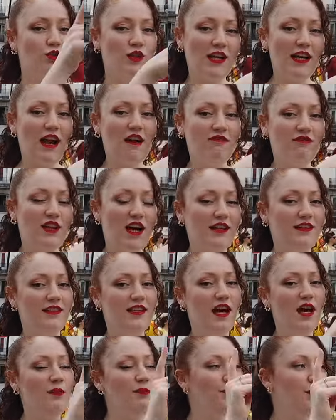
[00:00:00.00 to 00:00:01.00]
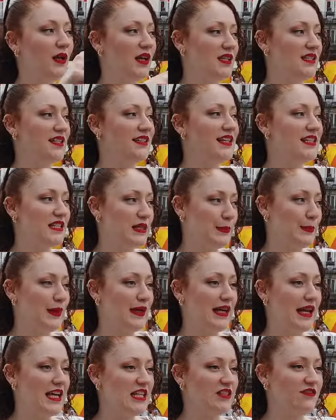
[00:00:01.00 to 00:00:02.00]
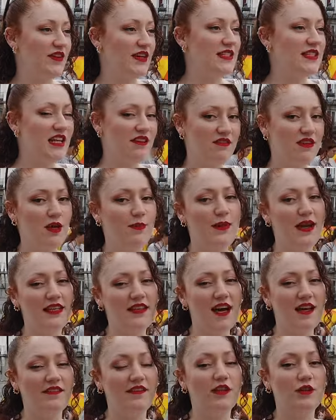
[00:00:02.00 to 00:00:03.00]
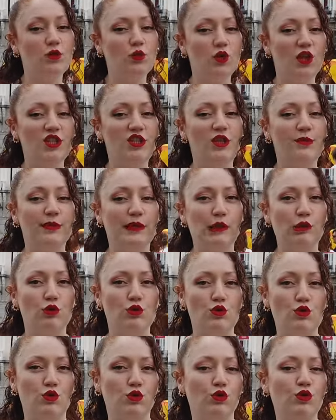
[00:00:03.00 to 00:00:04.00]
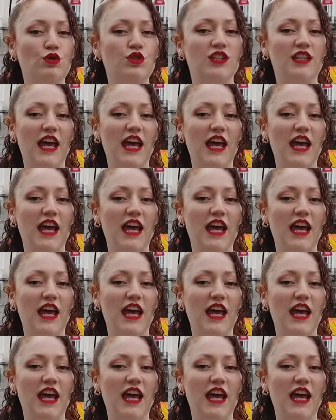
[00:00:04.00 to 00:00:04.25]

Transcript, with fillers: Bu taraftan da Plaza de Sibeles ve Sevilla meydanlarına ulaşabiliyorsunuz.